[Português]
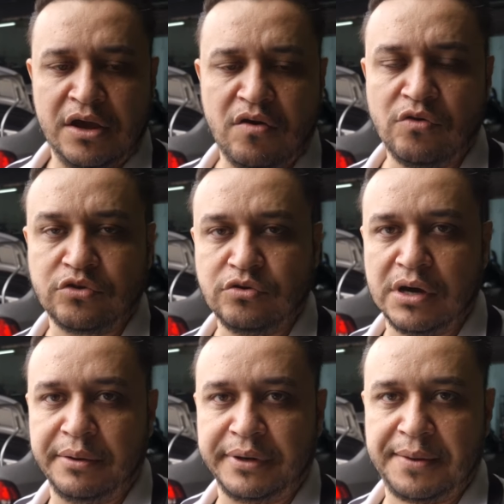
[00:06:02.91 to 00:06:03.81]
Igual todo
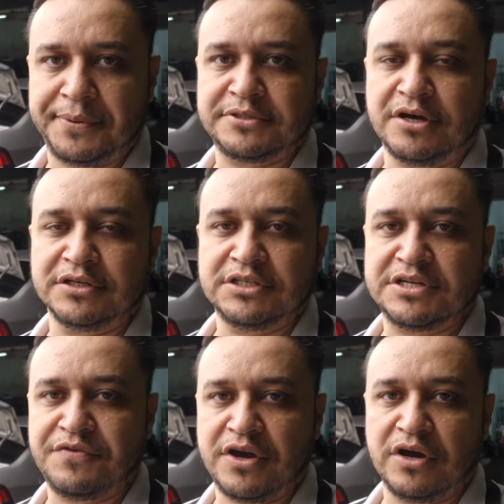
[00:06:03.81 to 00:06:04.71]
ramo, né, pessoal? A
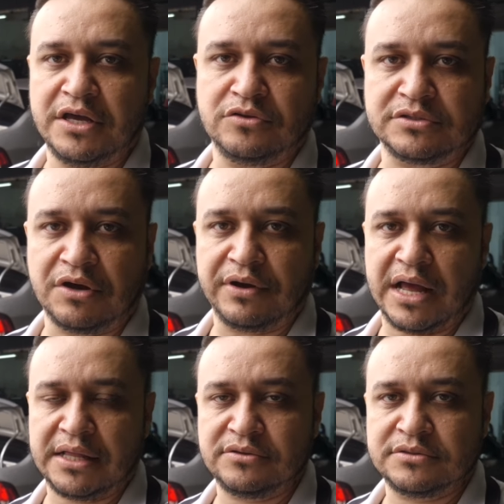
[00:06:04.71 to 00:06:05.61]
gente veio aí dos
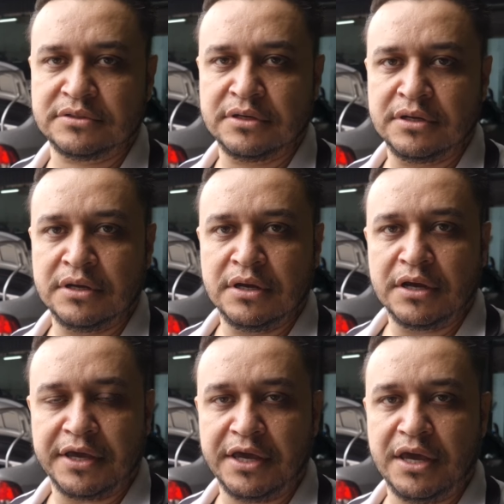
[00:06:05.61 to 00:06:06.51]
salgados,
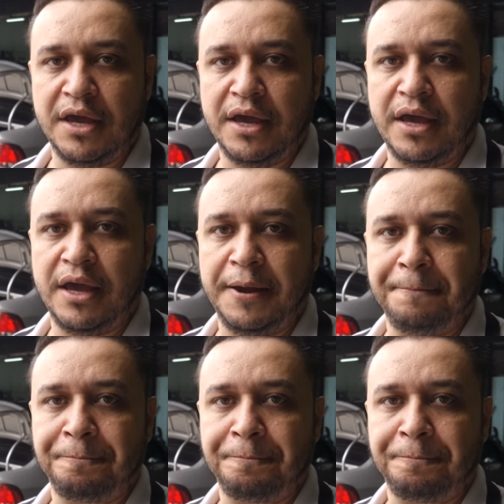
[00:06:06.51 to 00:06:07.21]
que